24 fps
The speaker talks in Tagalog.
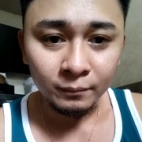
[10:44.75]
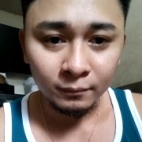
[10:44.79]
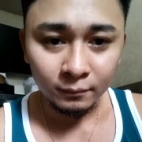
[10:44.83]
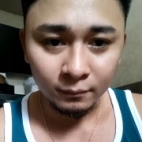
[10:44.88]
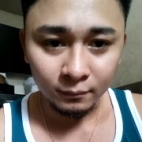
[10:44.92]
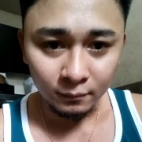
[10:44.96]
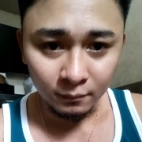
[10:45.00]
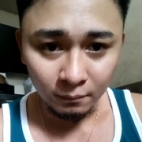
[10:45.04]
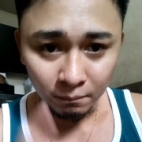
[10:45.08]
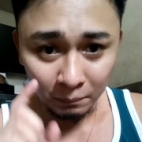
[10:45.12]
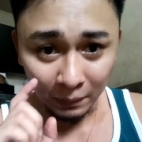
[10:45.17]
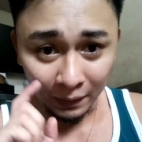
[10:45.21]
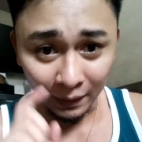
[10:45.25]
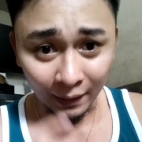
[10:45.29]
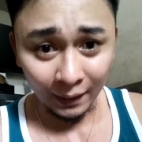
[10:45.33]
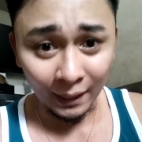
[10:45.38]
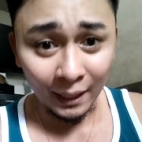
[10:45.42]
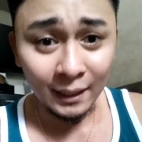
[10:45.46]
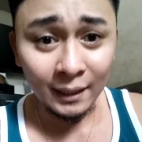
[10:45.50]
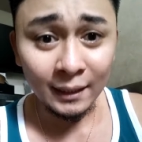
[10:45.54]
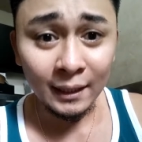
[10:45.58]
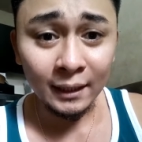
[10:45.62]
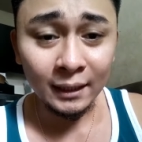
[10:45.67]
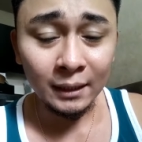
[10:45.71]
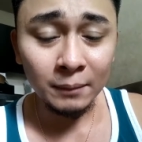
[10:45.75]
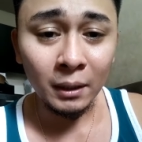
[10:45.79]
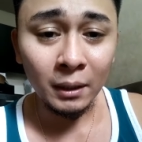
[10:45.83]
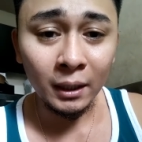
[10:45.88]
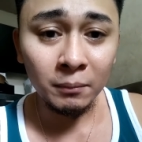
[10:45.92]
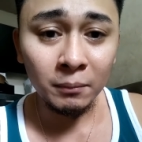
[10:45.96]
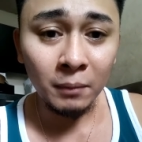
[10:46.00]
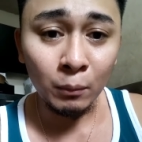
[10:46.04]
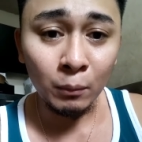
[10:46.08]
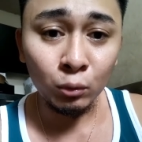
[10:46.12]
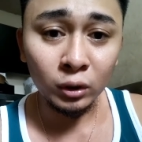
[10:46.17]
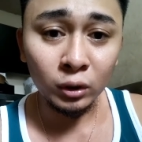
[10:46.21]
Pag-aralan natin maging
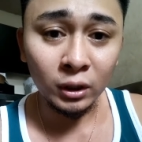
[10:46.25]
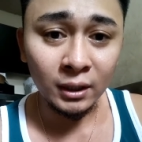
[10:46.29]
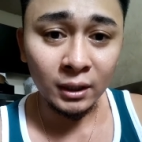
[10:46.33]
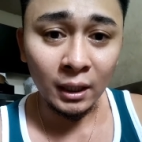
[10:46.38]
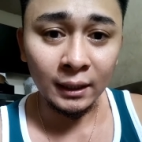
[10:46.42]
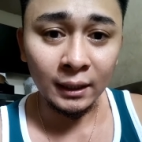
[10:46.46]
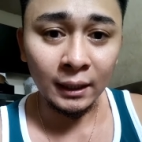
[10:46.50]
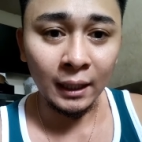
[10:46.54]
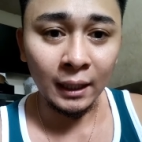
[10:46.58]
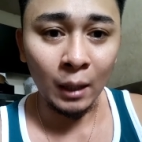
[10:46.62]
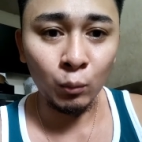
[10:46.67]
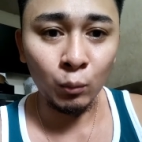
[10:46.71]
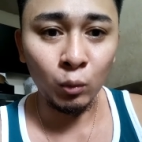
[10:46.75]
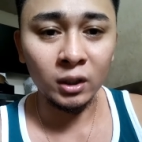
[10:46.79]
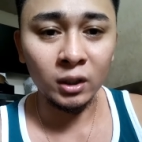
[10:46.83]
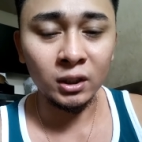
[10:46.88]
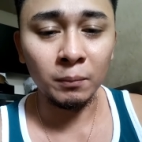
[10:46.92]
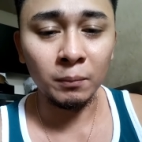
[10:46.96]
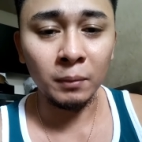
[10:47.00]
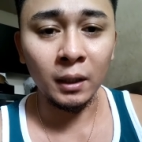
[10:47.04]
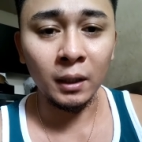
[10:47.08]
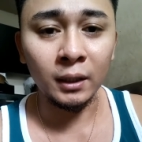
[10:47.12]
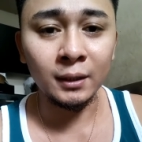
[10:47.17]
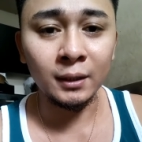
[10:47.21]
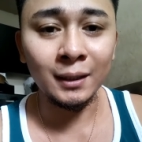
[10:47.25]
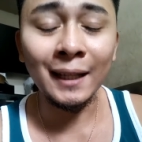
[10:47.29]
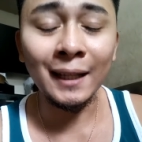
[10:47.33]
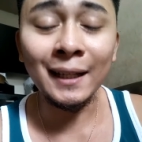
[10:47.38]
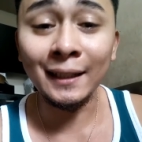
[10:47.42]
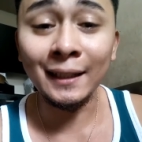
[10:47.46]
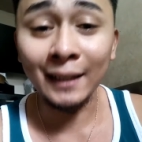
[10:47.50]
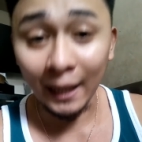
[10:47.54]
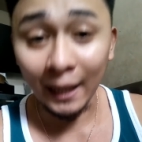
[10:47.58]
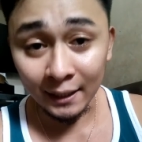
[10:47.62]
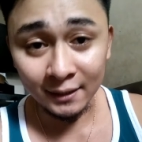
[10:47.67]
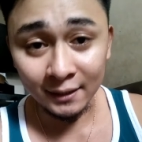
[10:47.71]
mabuti sa ating kapwa sapagkat yan ang
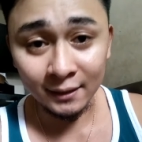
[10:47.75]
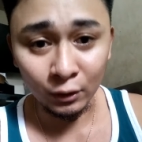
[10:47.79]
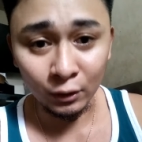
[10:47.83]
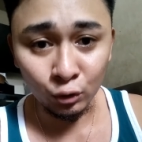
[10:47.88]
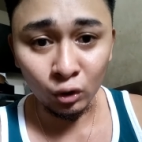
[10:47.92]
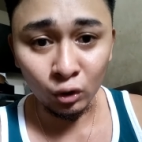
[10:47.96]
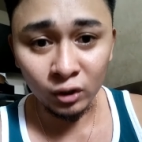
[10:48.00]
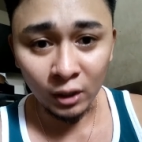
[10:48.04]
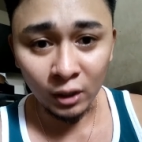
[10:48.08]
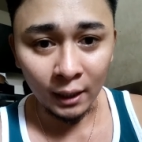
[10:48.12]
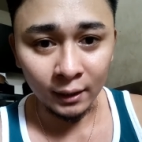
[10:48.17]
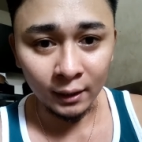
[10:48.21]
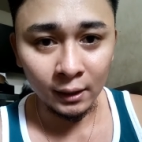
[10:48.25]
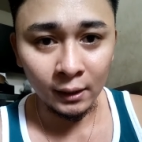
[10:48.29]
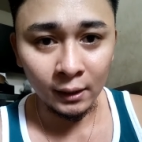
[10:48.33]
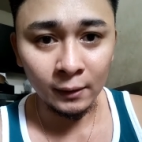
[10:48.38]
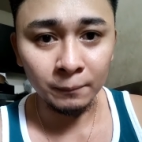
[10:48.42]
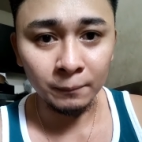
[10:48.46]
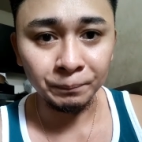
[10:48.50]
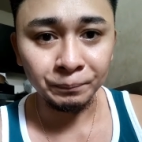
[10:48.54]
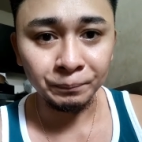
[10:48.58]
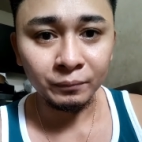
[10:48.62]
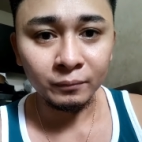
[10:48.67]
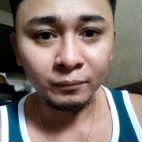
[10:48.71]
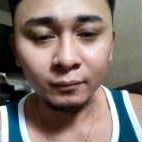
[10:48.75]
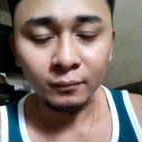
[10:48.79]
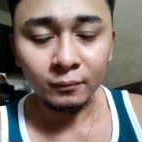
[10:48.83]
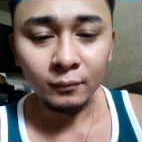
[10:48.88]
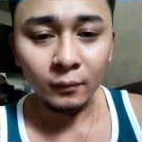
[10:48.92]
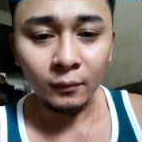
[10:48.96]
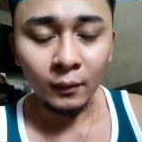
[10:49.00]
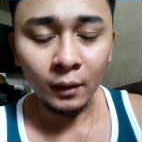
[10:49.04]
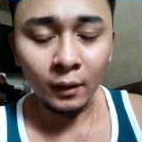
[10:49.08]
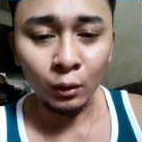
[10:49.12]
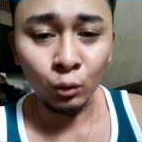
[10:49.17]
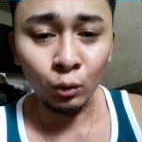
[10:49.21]
nais ng Diyos sa atin.
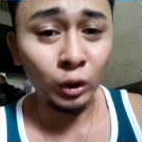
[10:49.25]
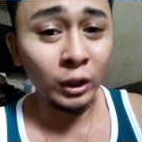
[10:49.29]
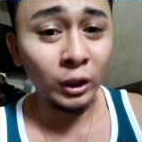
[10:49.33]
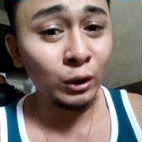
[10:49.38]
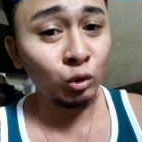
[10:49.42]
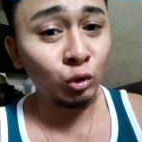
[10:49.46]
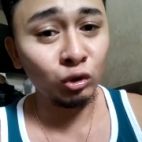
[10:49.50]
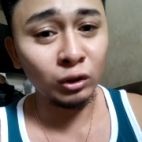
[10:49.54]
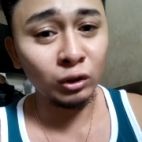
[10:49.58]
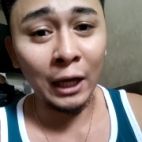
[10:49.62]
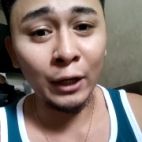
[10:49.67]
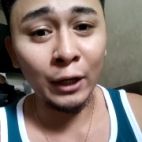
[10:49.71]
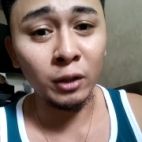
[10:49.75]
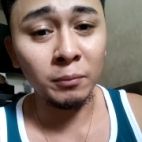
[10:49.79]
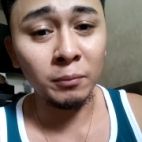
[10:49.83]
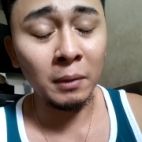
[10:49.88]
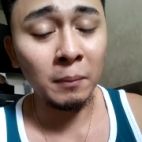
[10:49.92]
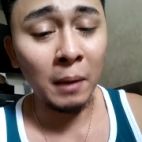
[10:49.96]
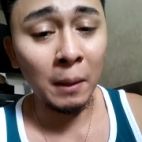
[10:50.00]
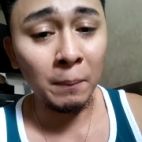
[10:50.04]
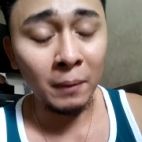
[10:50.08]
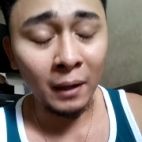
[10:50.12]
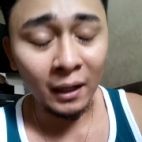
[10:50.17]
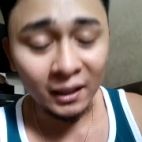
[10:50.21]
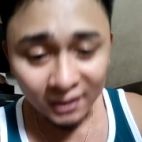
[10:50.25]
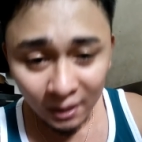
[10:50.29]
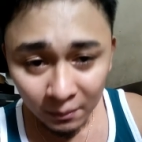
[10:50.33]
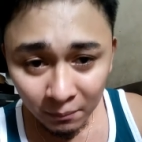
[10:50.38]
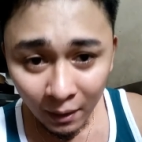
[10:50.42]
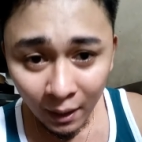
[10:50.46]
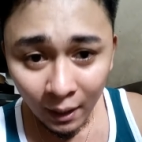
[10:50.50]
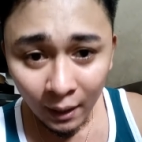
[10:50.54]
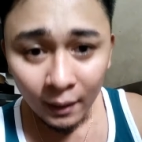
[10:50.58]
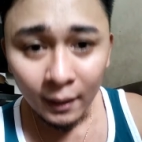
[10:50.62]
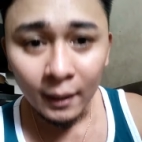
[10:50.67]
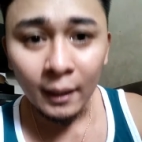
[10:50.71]
Ngunit kung tayo ay magpapakasama
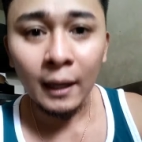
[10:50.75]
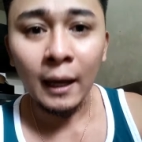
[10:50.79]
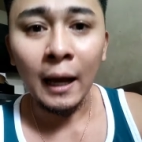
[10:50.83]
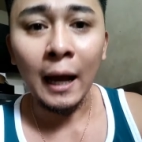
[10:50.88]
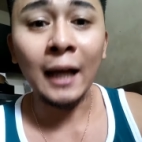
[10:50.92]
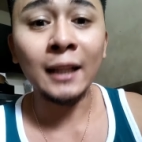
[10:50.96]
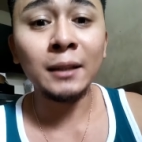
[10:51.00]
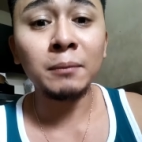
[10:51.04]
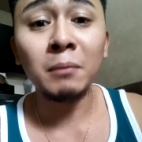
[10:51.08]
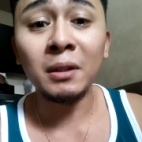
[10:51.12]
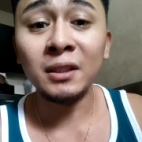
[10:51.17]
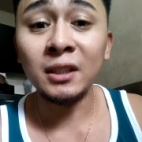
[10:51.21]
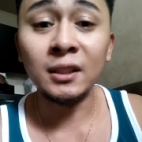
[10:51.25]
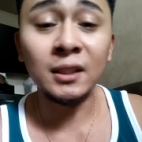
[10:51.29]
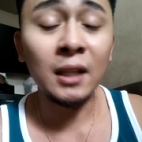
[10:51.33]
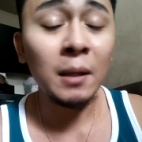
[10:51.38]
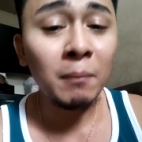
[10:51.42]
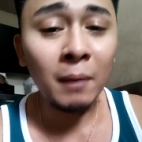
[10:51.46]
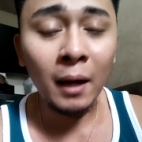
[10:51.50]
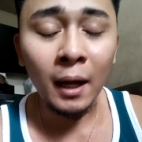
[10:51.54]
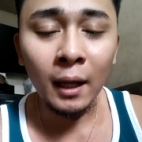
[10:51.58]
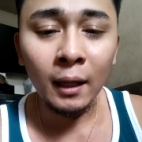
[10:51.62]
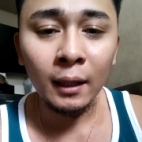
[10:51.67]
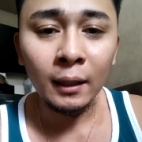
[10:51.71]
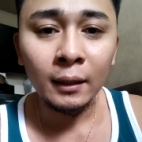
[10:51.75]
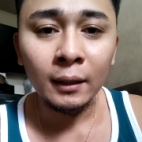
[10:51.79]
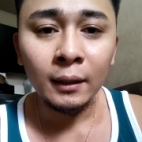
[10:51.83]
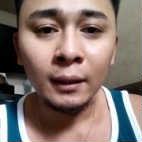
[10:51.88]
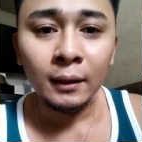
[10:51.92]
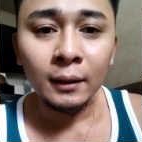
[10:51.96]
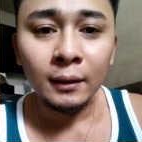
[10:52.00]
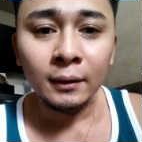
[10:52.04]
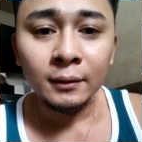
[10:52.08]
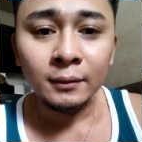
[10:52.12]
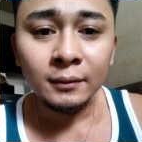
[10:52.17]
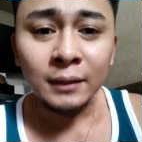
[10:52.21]
at masasama,
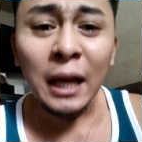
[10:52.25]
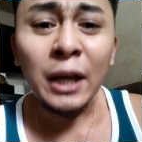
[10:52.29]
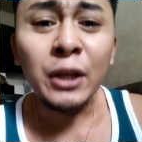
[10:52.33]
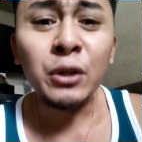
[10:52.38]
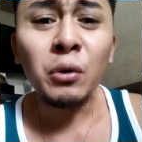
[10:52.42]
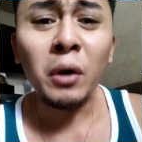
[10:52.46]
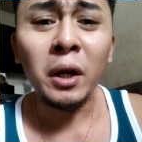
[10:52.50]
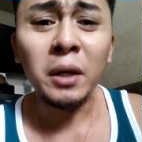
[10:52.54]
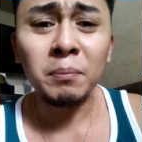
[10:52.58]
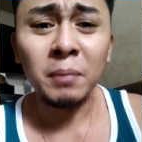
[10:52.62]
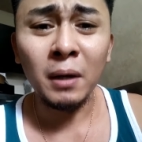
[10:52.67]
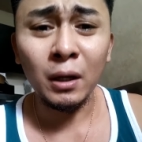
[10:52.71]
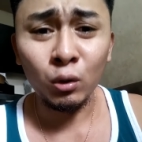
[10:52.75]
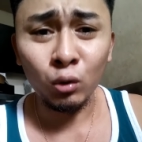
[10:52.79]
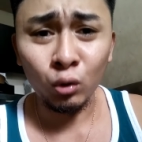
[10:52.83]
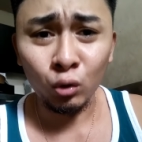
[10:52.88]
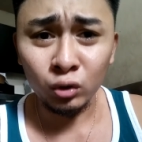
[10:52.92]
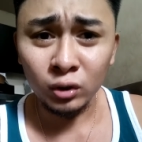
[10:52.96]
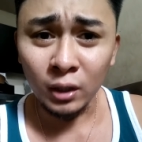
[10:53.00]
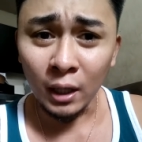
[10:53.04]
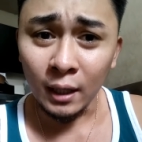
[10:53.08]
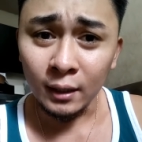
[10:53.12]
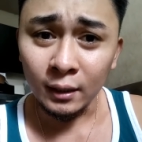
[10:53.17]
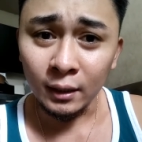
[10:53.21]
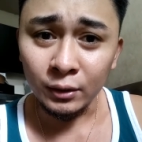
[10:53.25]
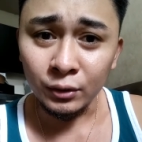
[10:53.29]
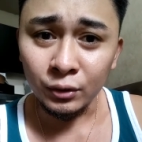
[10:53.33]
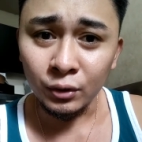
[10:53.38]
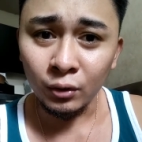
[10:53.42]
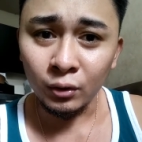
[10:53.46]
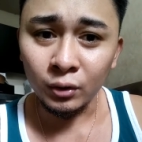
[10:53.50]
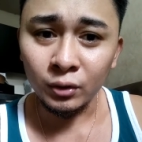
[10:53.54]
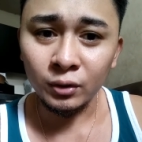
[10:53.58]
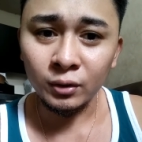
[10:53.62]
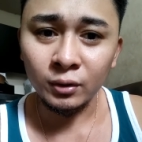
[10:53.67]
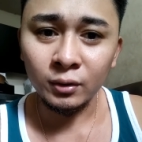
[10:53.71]
tayo ay parurusahan ng
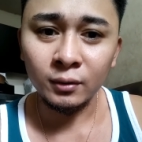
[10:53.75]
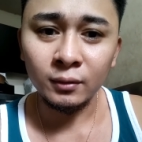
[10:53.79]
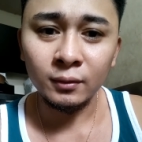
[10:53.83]
Diyos.